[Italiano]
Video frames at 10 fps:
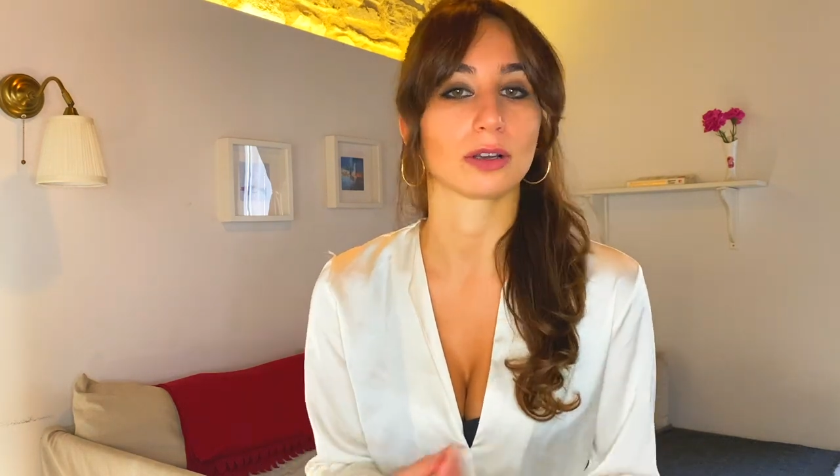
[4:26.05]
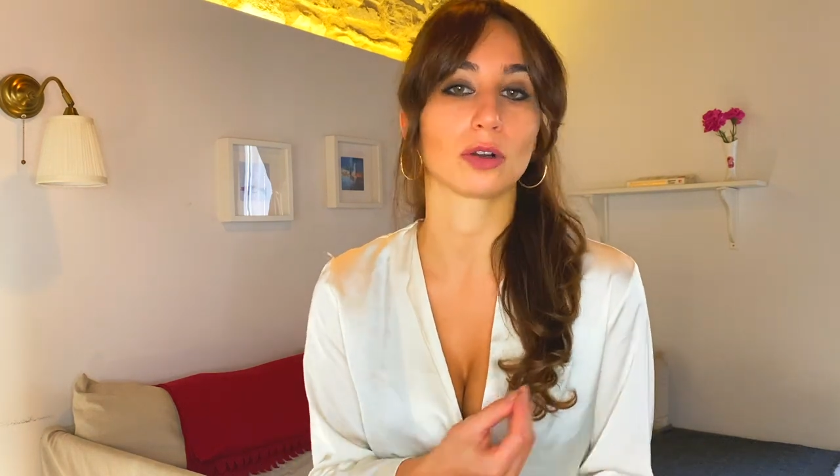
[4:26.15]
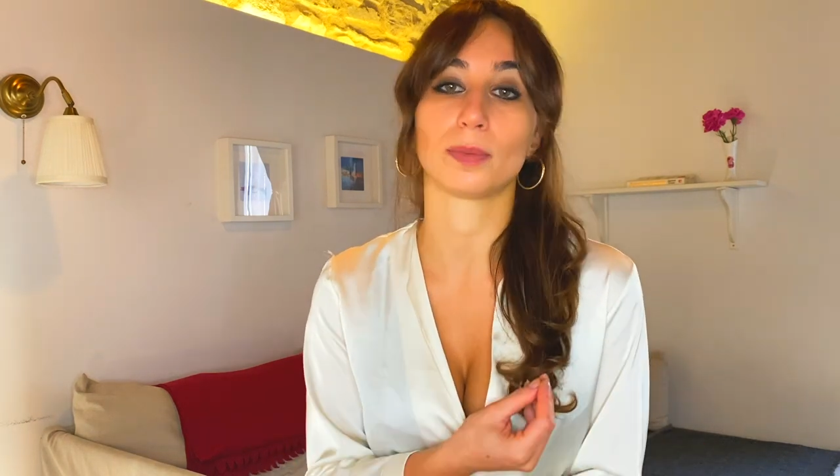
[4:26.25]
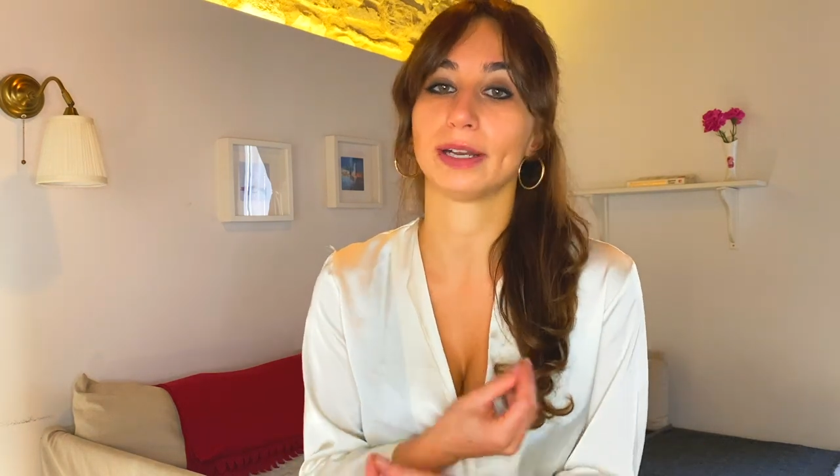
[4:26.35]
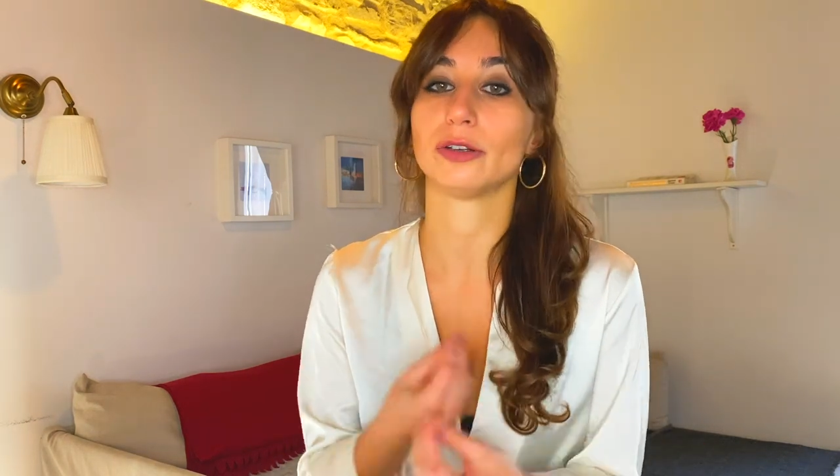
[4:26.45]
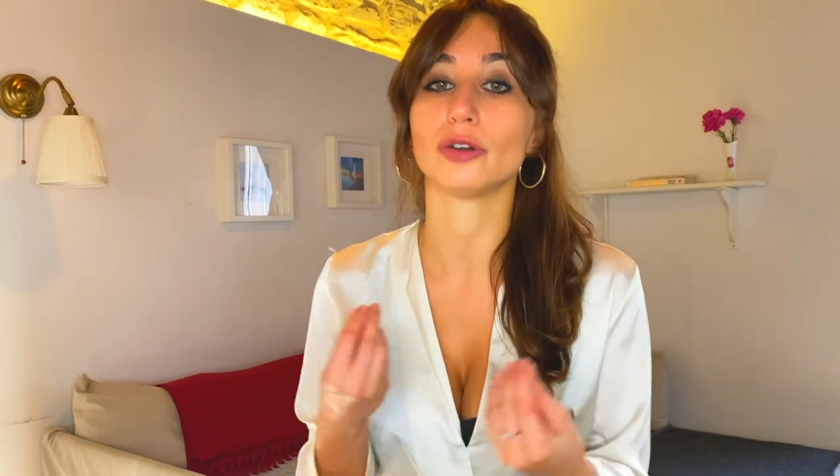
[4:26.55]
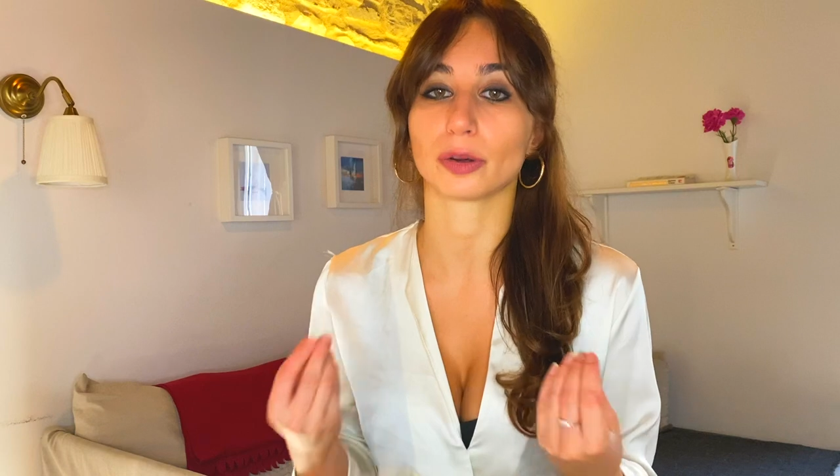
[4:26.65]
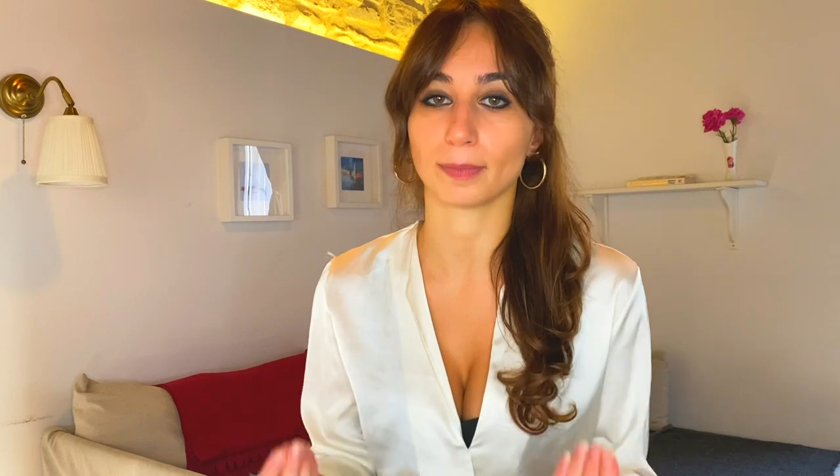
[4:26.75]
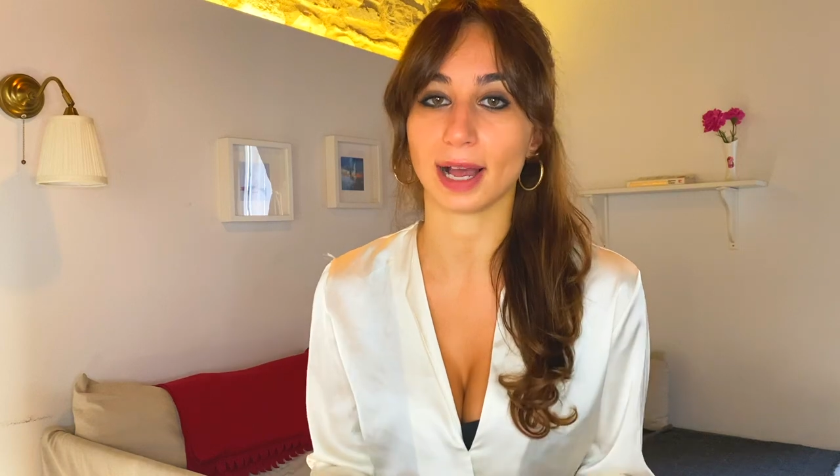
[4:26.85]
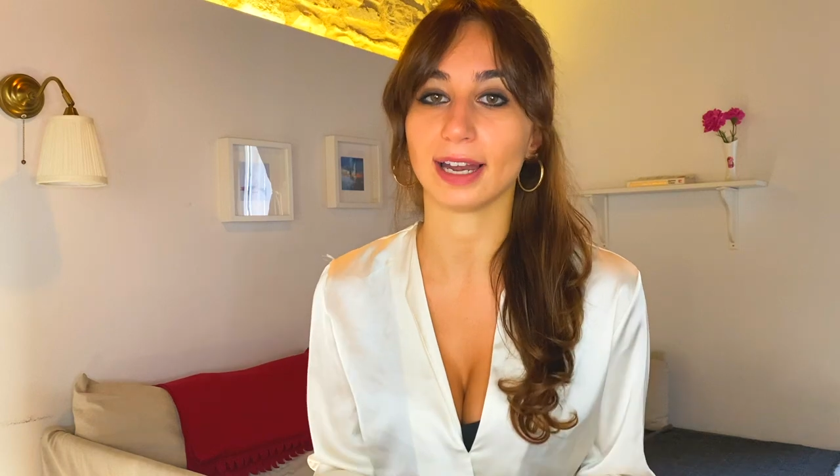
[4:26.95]
come è
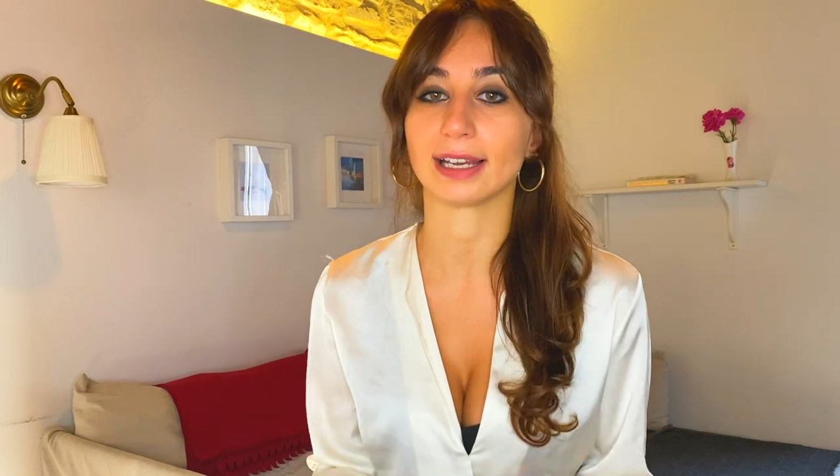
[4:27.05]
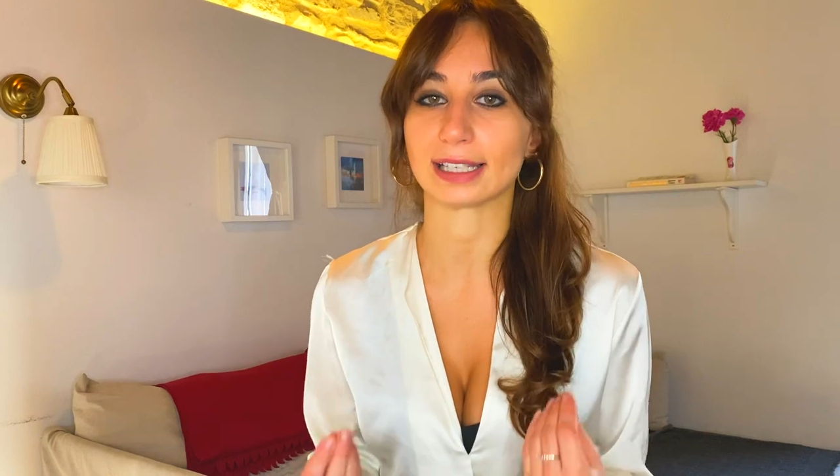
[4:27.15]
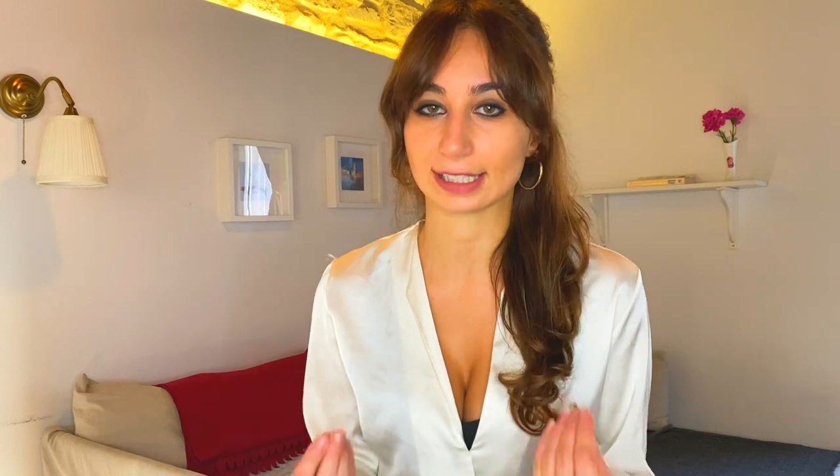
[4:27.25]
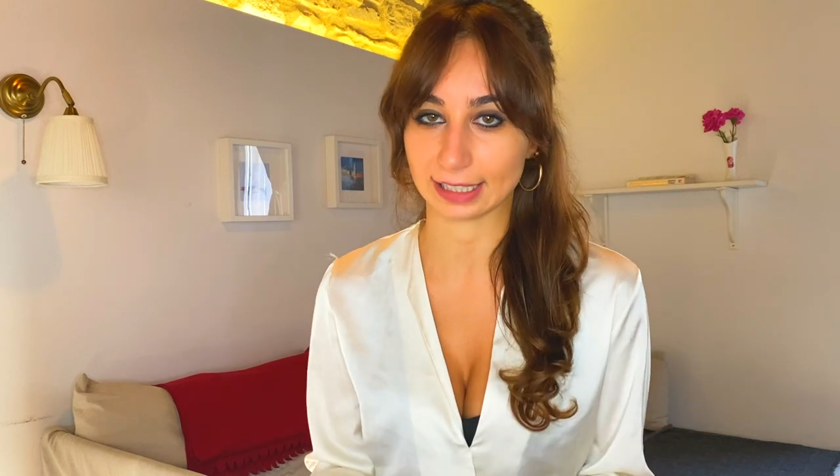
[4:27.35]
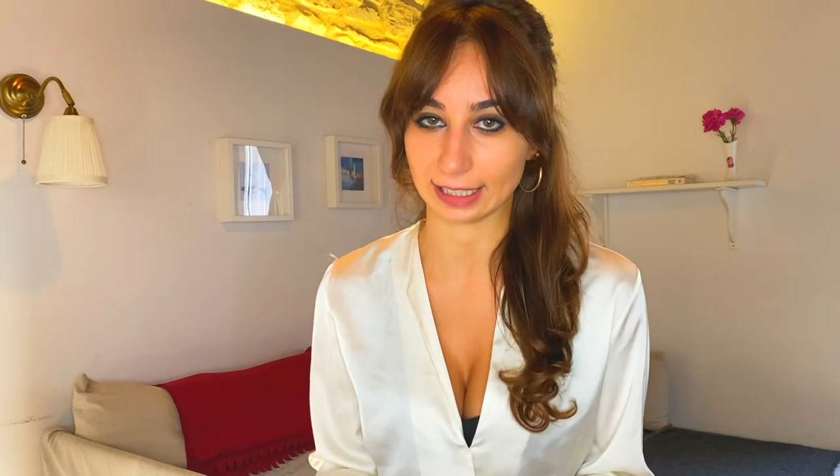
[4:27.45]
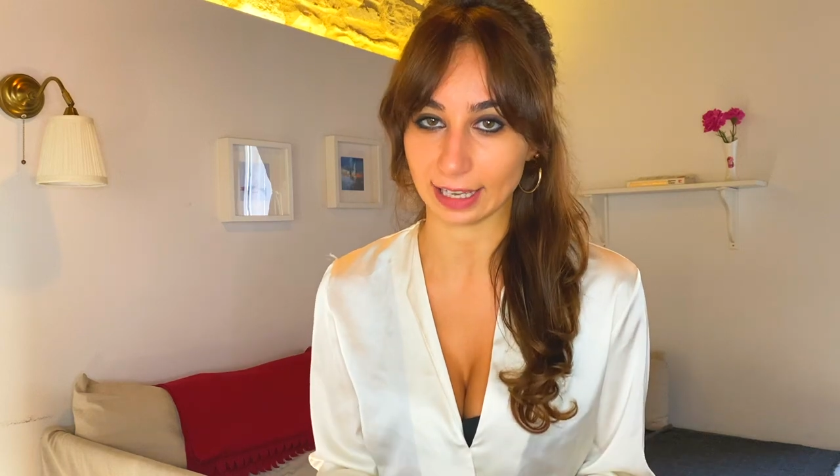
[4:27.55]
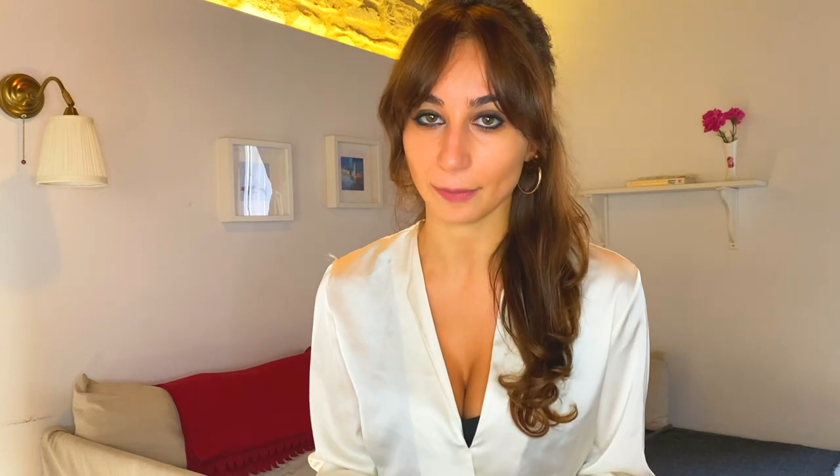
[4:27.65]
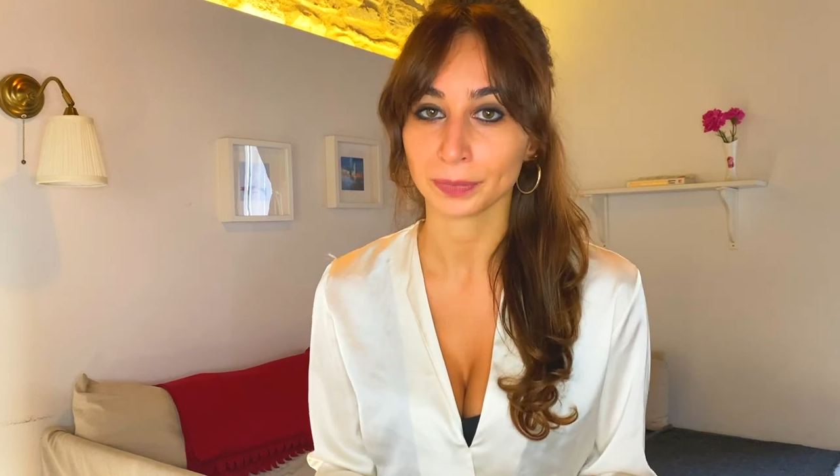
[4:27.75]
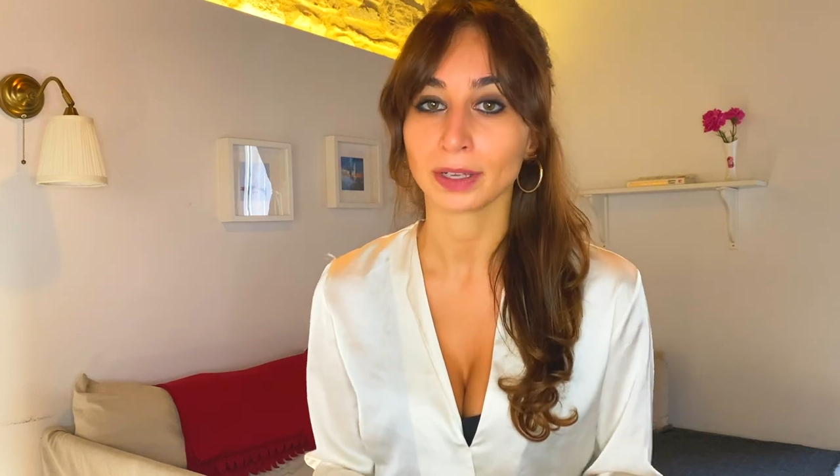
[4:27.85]
normale che sia,